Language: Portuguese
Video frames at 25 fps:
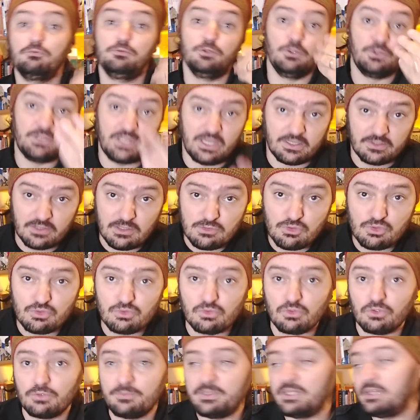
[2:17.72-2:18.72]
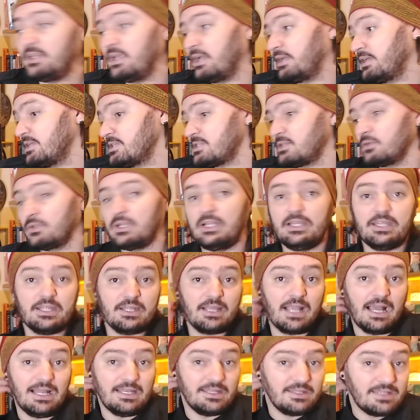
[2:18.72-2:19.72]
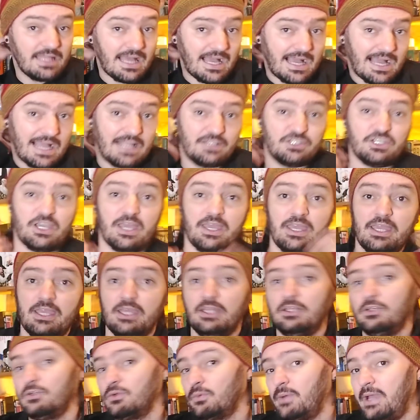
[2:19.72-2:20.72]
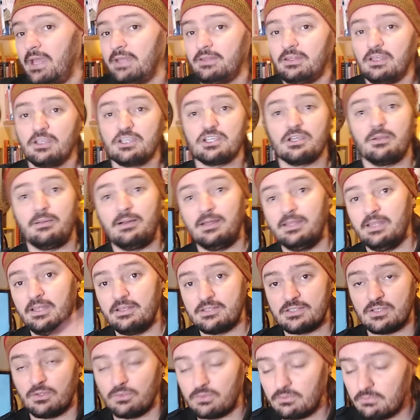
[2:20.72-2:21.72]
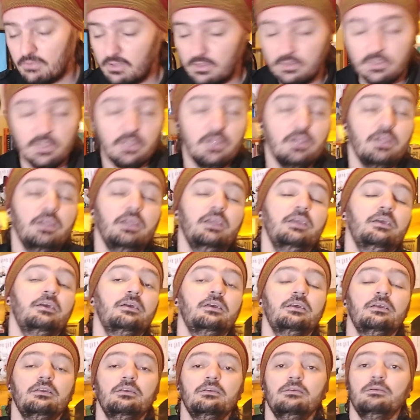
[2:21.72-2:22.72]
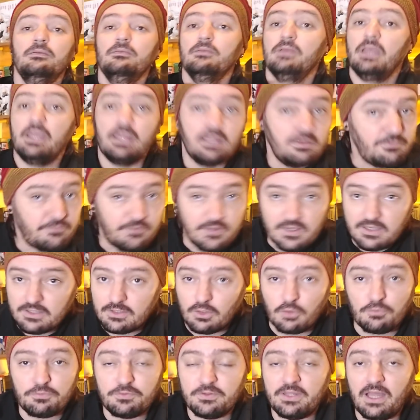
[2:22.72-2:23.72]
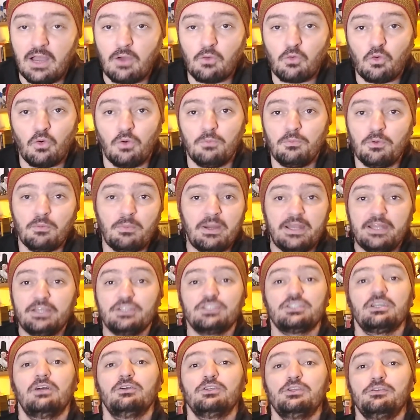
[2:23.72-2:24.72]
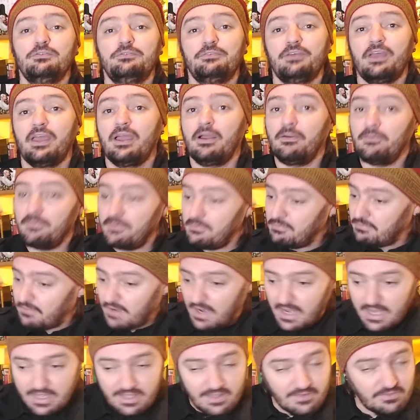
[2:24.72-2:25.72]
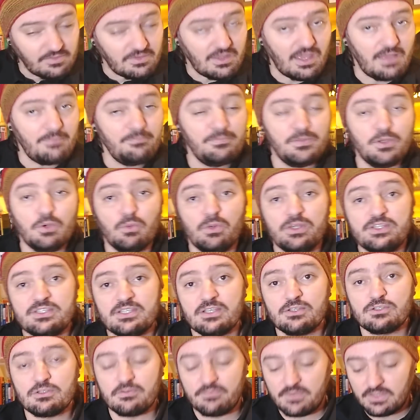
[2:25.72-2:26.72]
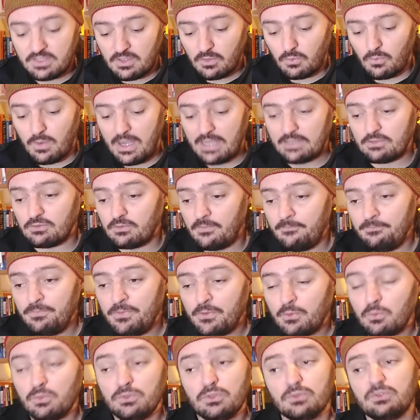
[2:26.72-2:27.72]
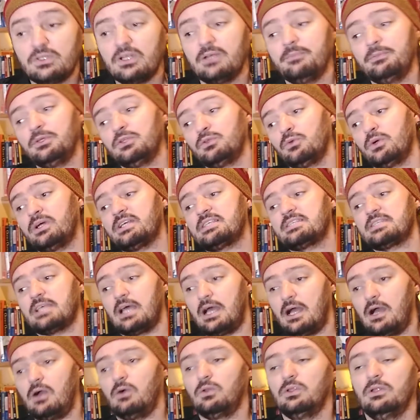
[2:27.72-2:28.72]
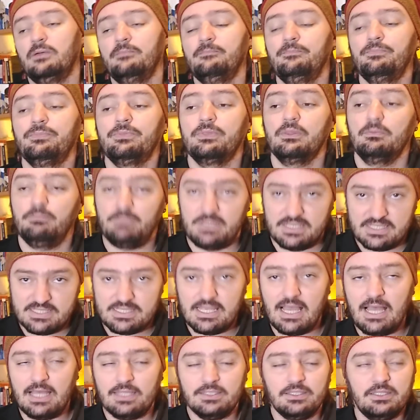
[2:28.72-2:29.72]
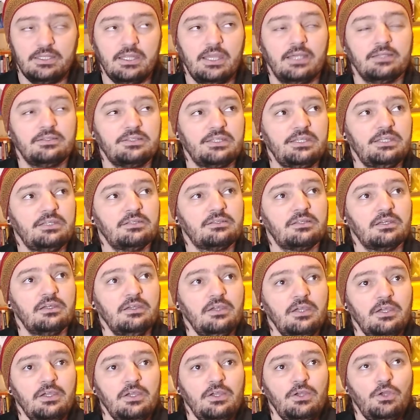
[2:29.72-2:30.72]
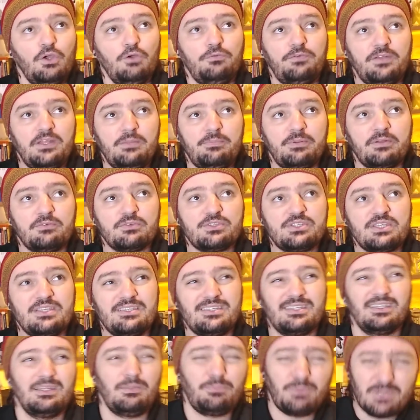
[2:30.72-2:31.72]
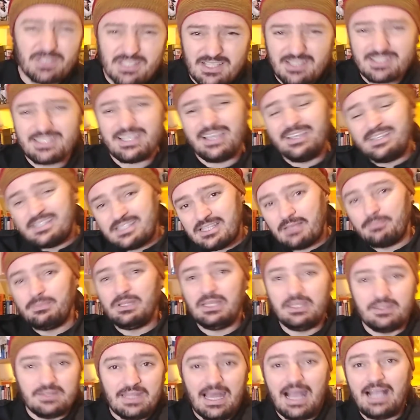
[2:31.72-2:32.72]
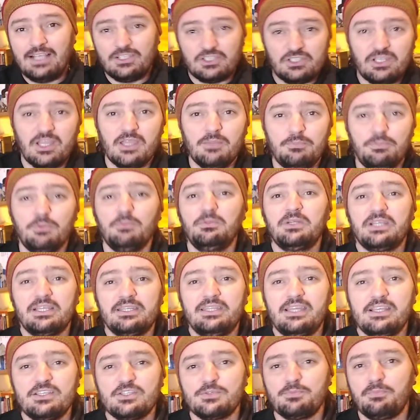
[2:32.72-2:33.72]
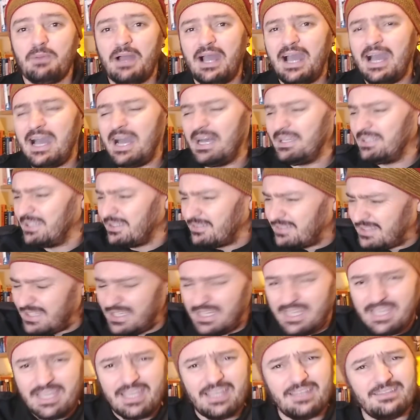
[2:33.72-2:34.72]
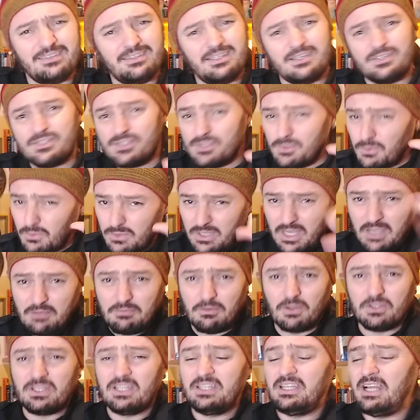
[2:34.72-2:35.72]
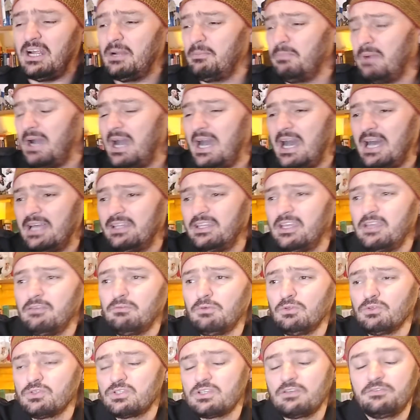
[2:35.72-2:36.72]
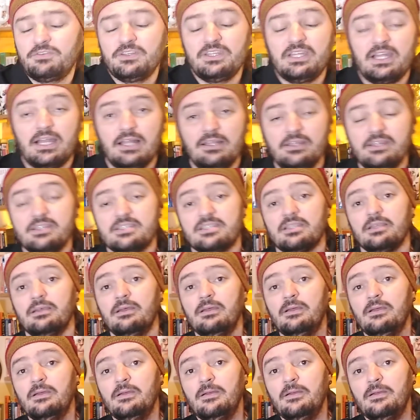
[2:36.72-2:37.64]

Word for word: o Floriano assume, tem a questão da legalidade, é ele, não é, tem que chamar a eleição. Né? Ele fica até o final como Marechal de Ferro e vai até 1894. Quando terminou essa aula passada, né, a 30, eu falei para vocês que depois dessa instabilidade da República da Espada, treta, Segunda Revolta da Armada, Revolução Federalista,